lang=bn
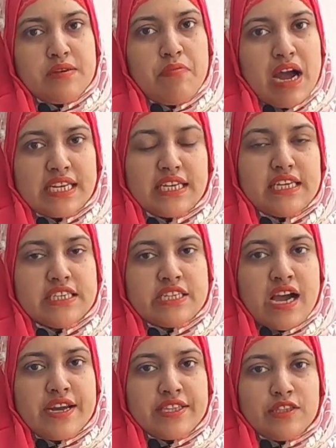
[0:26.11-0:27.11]
যে বাটিকের
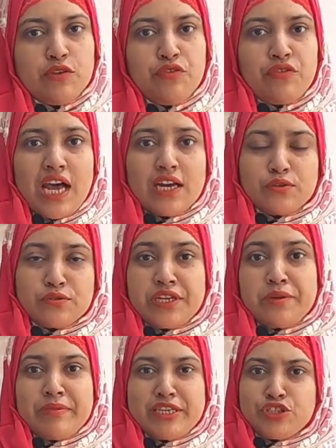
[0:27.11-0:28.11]
শাড়িতেও
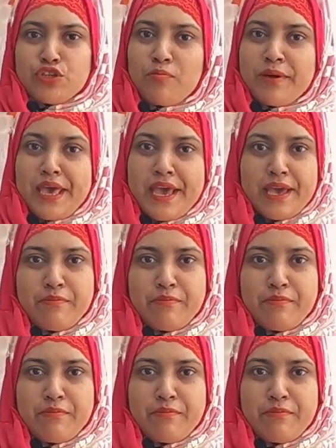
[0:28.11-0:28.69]
ফাল্গুনের মানে সবাই